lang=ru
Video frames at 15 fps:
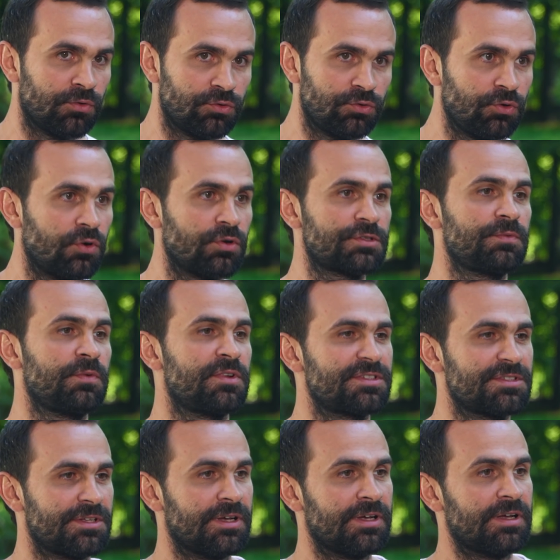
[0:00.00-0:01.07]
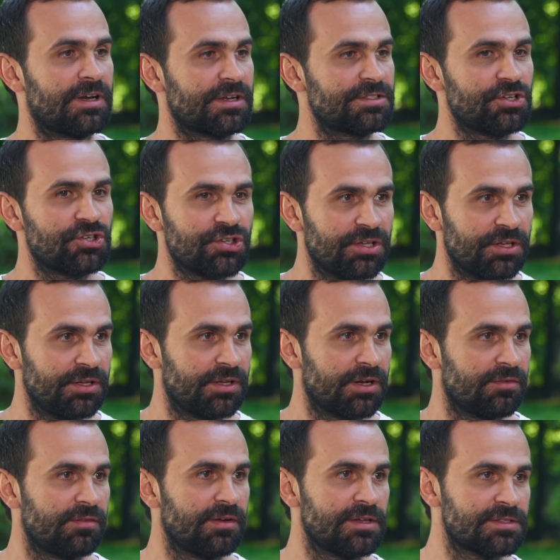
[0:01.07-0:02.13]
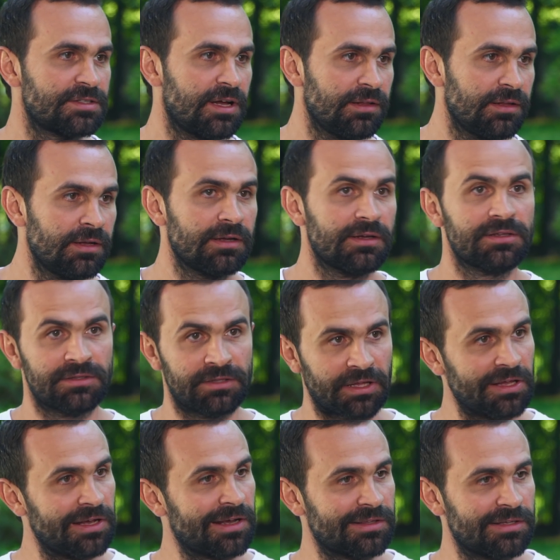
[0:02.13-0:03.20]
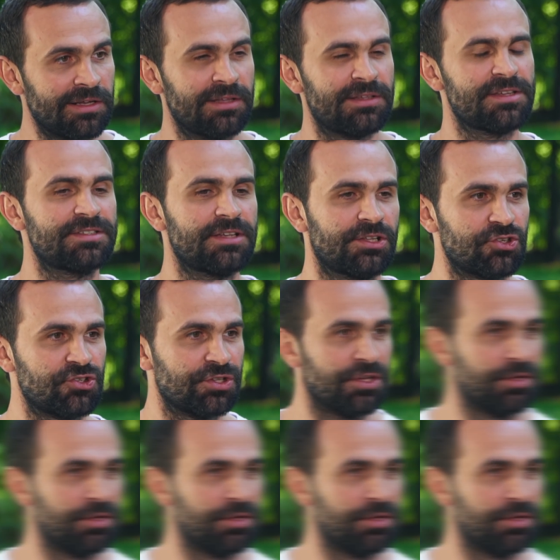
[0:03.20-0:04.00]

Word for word: от трех звезд э, разрешены игровые залы. Таких отелей достаточно